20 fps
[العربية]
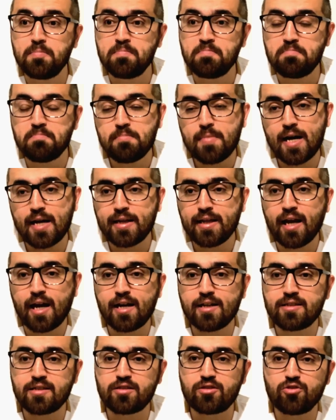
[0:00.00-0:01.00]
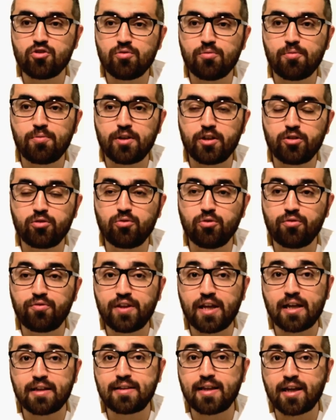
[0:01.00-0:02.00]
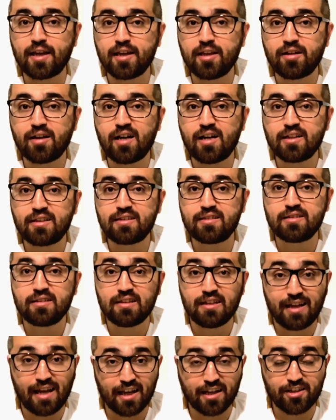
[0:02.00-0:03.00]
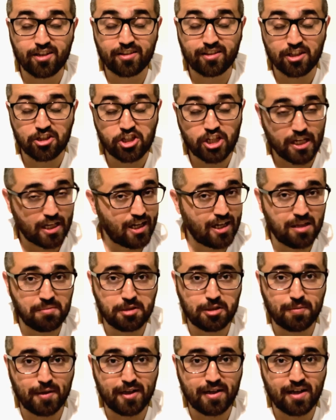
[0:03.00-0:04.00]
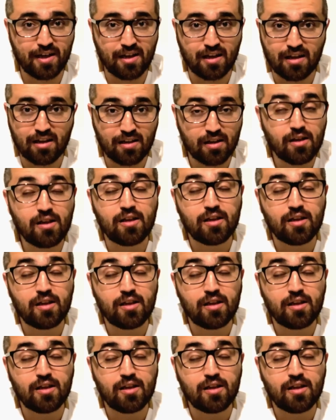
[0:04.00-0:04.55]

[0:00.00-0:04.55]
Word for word: ماني حاسس انه ممكن تكون فيها تغييرات لكن التشكيل اللي بتمناها